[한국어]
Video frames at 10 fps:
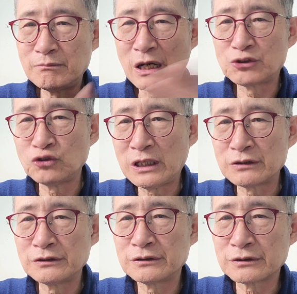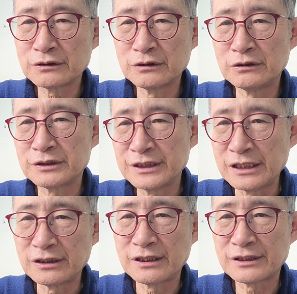마주하는 그
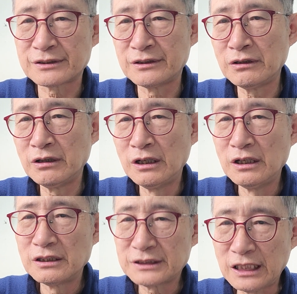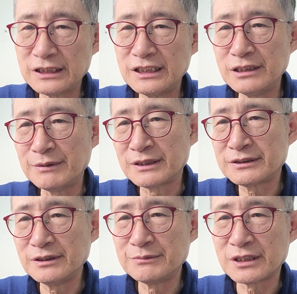예절에서 찬 입의
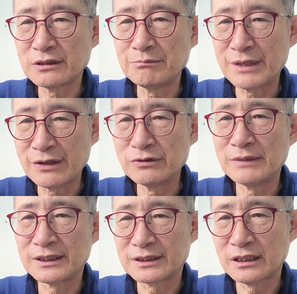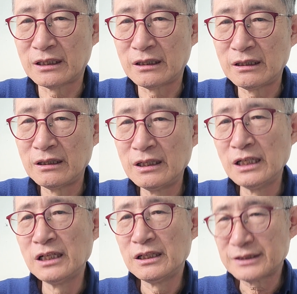쓰임새는 매우 많다.
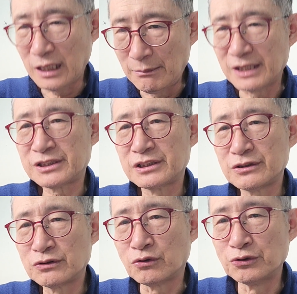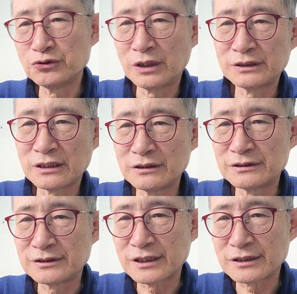차 마시기를 권유한다는
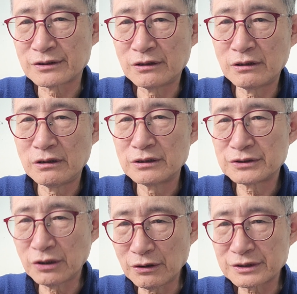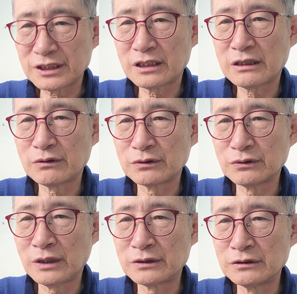뜻에서
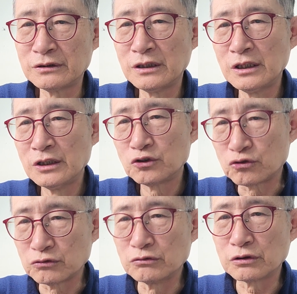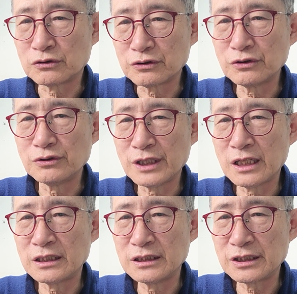청차라고도 하는 중국
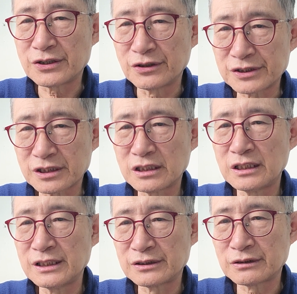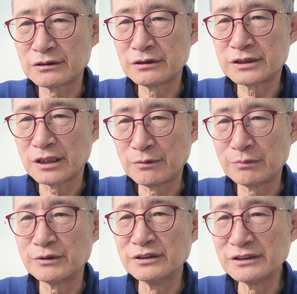특유의 이 격식과 예절은
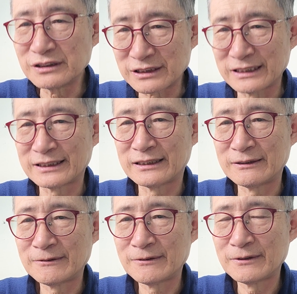제법 은근하다.